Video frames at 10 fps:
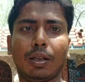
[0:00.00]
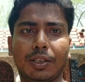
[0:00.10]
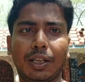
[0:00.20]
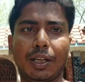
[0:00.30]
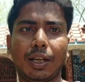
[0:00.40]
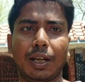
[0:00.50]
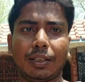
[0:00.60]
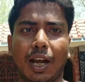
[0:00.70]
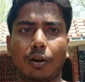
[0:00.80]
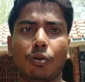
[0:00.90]
যে
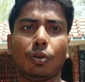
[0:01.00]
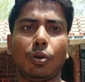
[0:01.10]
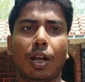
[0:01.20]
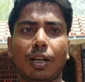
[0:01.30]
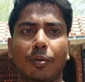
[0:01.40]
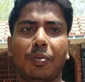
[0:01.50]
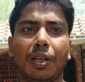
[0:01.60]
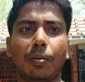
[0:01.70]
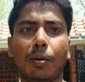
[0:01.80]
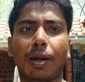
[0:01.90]
জাগ্রত একটা
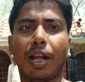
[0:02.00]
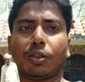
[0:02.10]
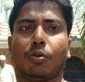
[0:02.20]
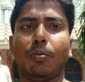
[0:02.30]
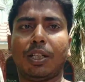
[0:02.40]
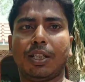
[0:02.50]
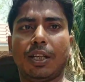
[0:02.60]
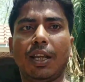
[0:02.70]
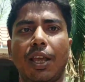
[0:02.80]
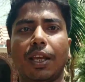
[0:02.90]
পীর বাবার আশ্রম আছে
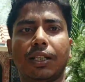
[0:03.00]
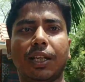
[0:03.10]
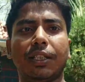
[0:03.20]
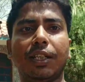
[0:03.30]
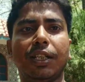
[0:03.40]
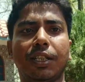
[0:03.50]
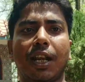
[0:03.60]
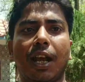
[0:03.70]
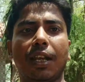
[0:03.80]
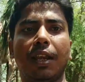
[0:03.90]
সেই
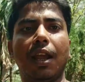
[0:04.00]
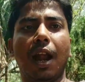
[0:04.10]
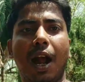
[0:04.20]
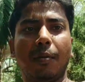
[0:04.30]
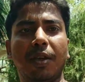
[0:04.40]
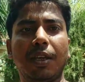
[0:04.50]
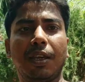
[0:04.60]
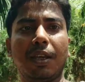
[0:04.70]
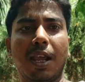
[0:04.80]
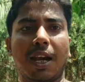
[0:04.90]
জিনিসটাই আমি
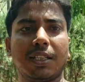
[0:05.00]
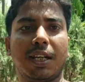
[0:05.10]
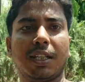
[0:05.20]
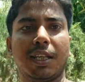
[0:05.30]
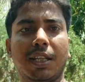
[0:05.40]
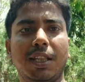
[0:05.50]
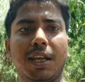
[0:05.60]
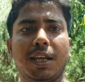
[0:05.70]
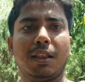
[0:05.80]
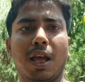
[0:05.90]
এক জায়গা থেকে
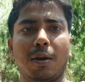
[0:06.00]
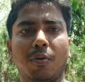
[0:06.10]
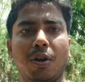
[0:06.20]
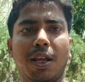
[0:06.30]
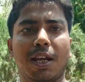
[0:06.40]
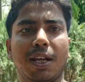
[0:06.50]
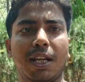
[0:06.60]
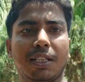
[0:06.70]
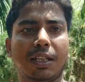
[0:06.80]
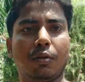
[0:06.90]
দেখে তারপরে এখানে
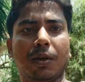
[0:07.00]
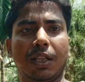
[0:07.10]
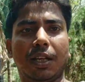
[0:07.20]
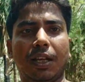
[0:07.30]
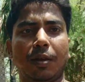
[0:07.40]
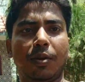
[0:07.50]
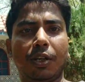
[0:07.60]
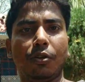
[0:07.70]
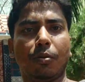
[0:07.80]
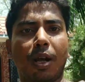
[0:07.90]
এসে তোমাদেরকে এই
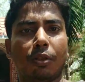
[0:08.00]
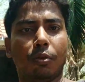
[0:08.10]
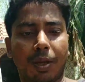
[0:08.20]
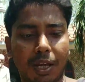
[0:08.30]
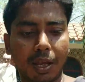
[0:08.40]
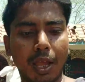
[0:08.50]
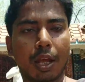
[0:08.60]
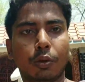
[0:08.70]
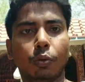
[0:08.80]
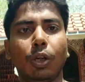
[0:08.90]
ভিডিওর মাধ্যমে
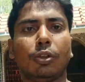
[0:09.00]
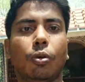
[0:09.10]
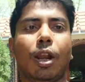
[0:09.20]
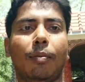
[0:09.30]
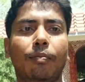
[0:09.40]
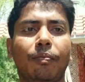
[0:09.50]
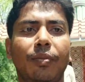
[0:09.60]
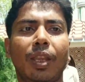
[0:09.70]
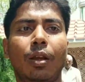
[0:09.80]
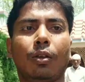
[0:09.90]
তুলে ধরলাম
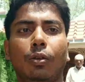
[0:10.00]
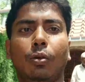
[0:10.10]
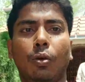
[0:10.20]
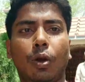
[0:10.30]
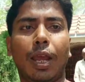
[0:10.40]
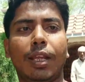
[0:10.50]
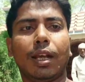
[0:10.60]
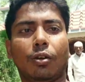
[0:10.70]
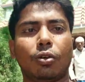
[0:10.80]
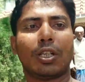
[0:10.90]
তো এই
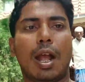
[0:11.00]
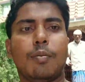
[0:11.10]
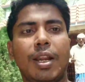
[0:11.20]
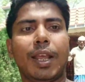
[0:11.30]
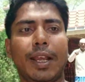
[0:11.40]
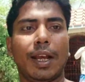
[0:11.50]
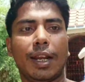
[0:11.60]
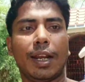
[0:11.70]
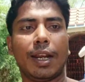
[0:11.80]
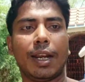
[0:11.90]
দেখো সামনে এখানে এই